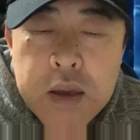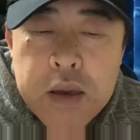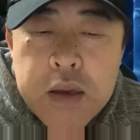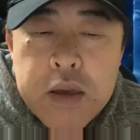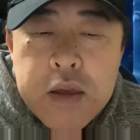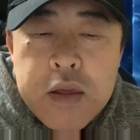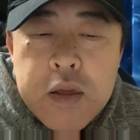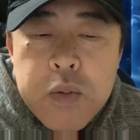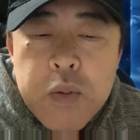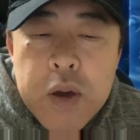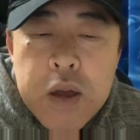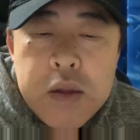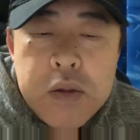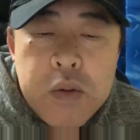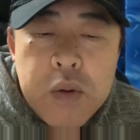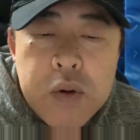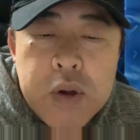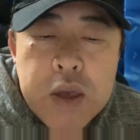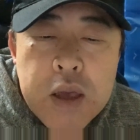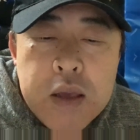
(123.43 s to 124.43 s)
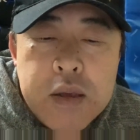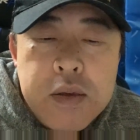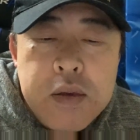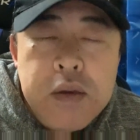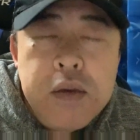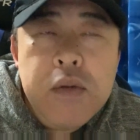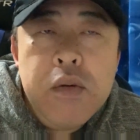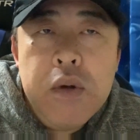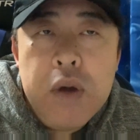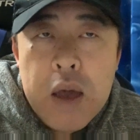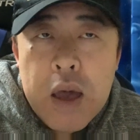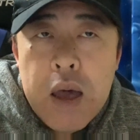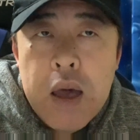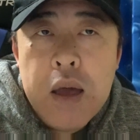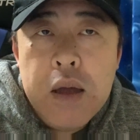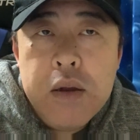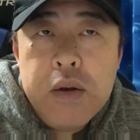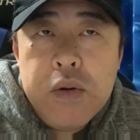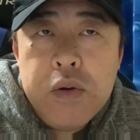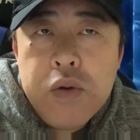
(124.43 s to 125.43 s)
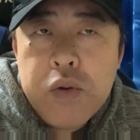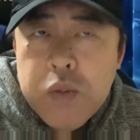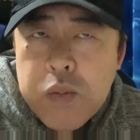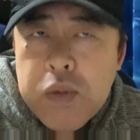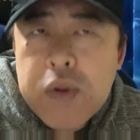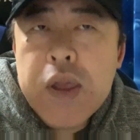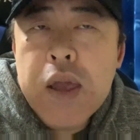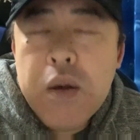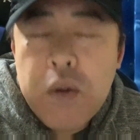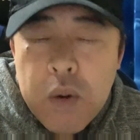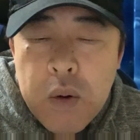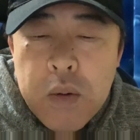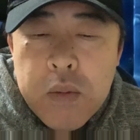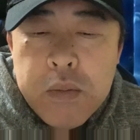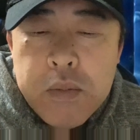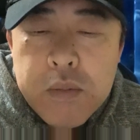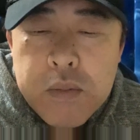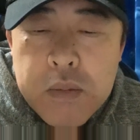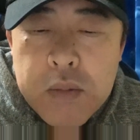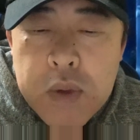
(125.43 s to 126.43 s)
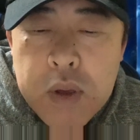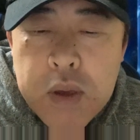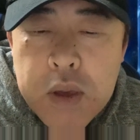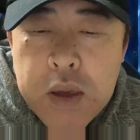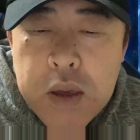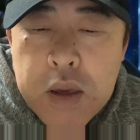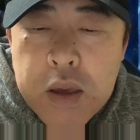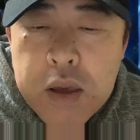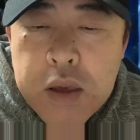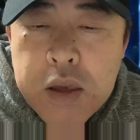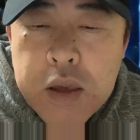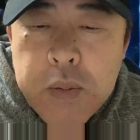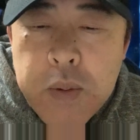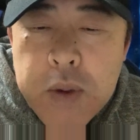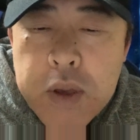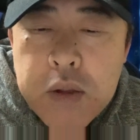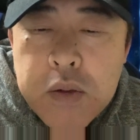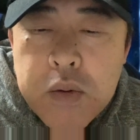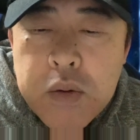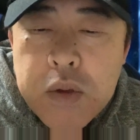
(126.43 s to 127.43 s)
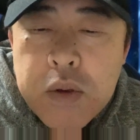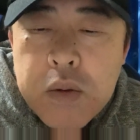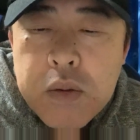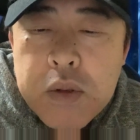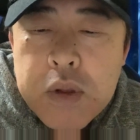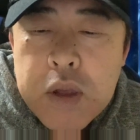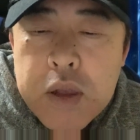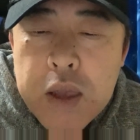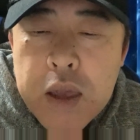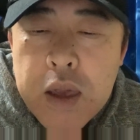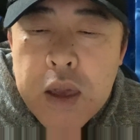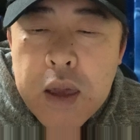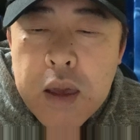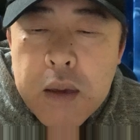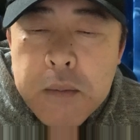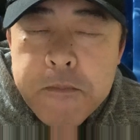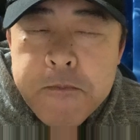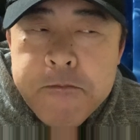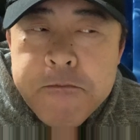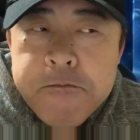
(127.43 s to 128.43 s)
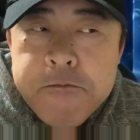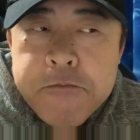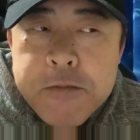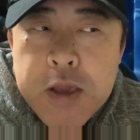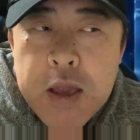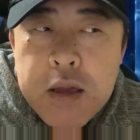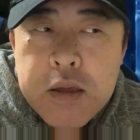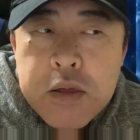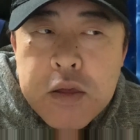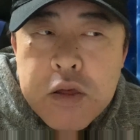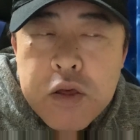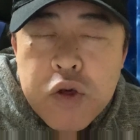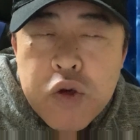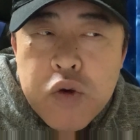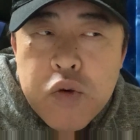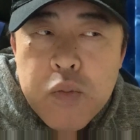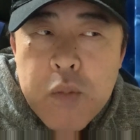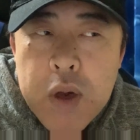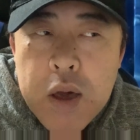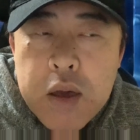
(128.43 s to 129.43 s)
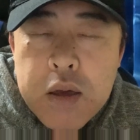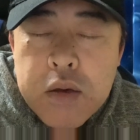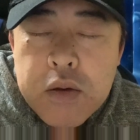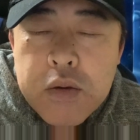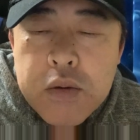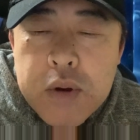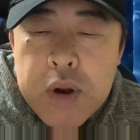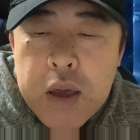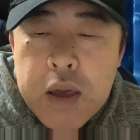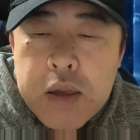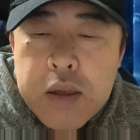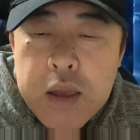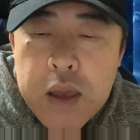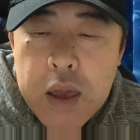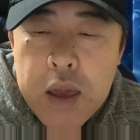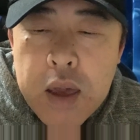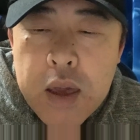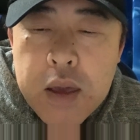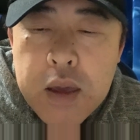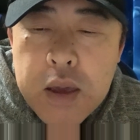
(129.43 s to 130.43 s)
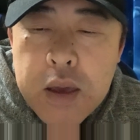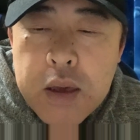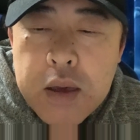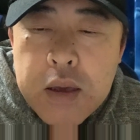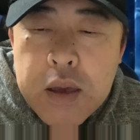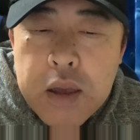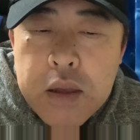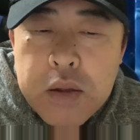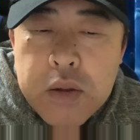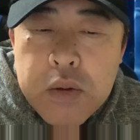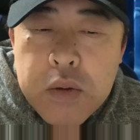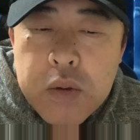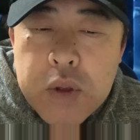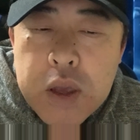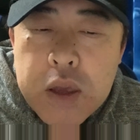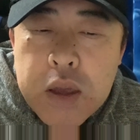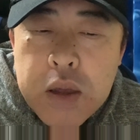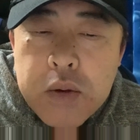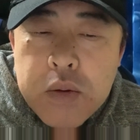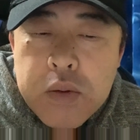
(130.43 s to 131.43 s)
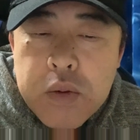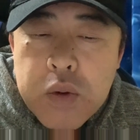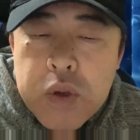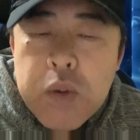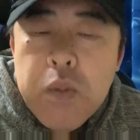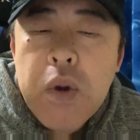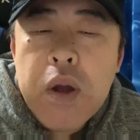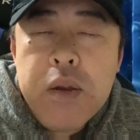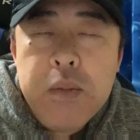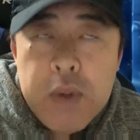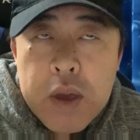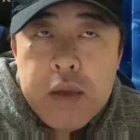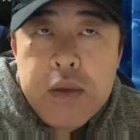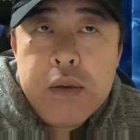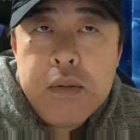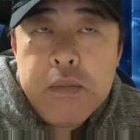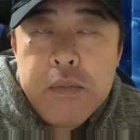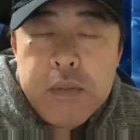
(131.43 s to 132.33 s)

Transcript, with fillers: て一番取りやすいのがルームデコイベントによってね30万くらいでゲットできる時もあります